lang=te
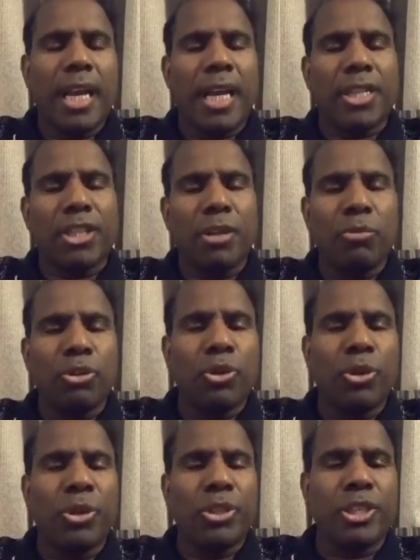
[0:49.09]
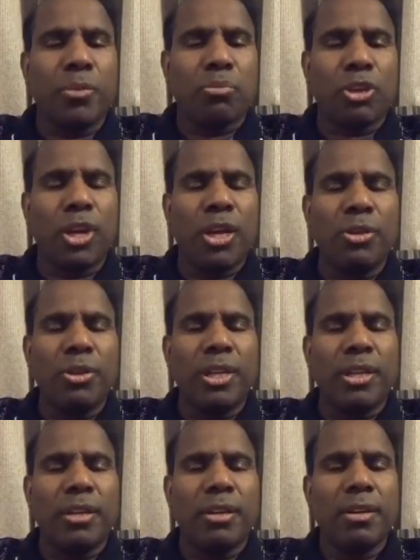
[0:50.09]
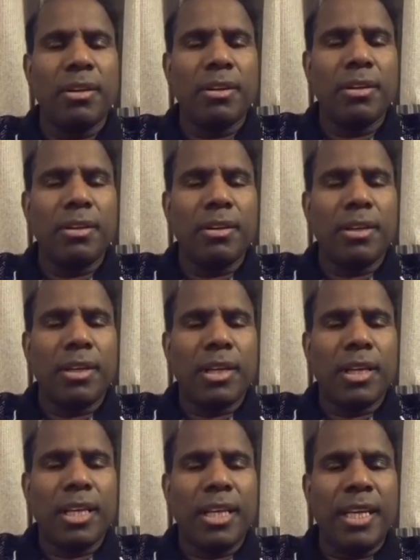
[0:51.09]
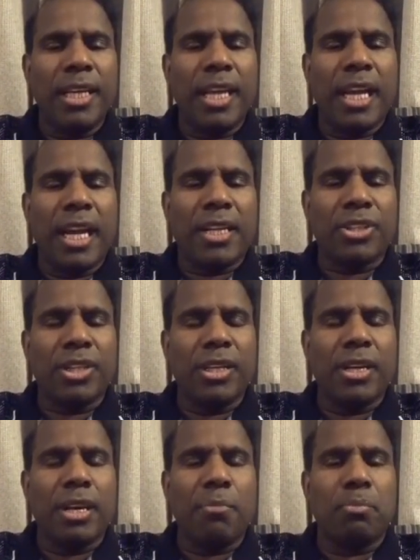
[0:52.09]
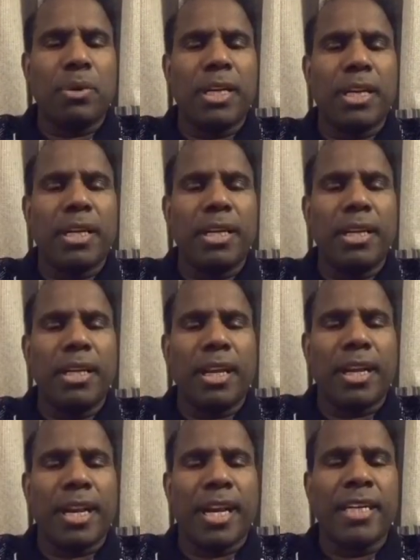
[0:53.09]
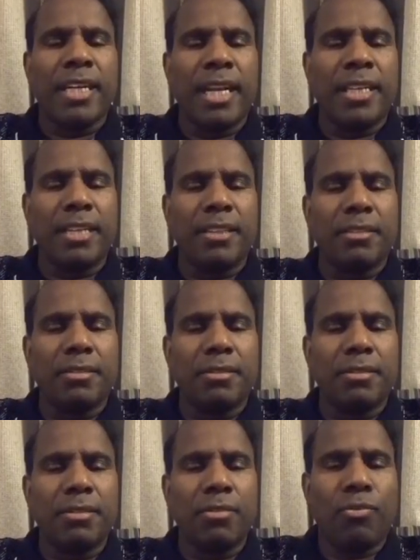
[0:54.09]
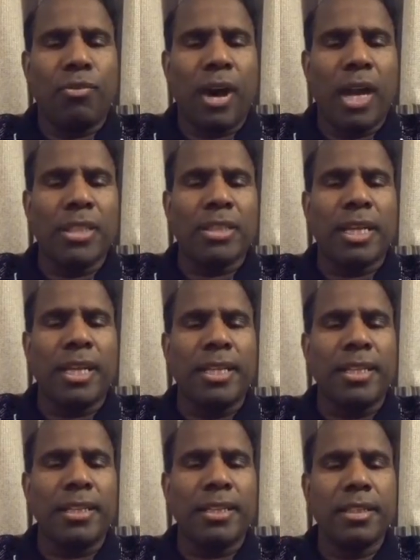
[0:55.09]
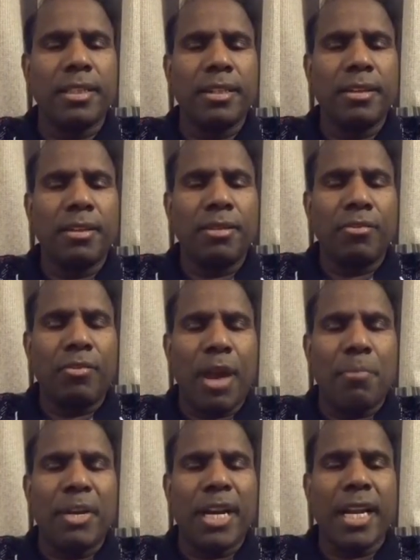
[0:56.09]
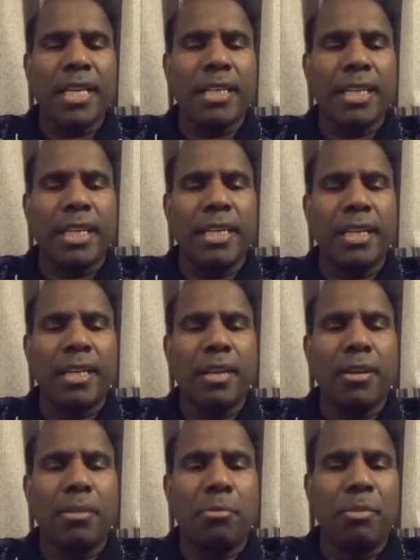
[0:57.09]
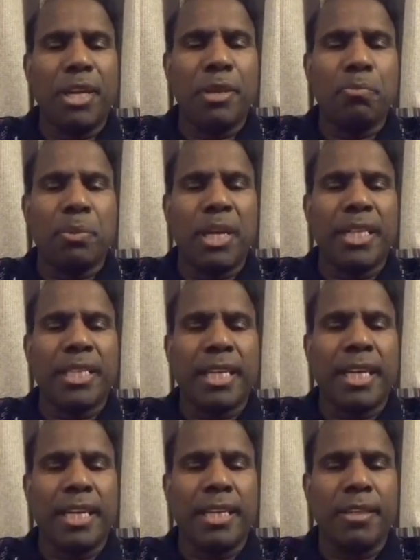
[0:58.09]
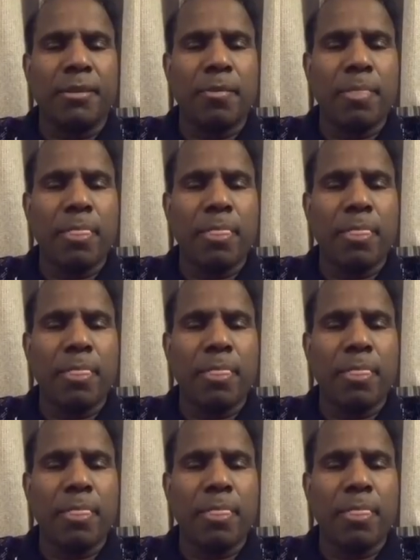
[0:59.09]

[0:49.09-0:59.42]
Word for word: ఎలక్షన్ ముందు నుండి చెప్తున్నాను ఈ ఎలక్షన్ కంప్లీట్లీ రిగ్డ్ అని ఫాల్స్ అని ఫ్యాబ్రికేటెడ్ అని మెనిపులేటెడ్ అని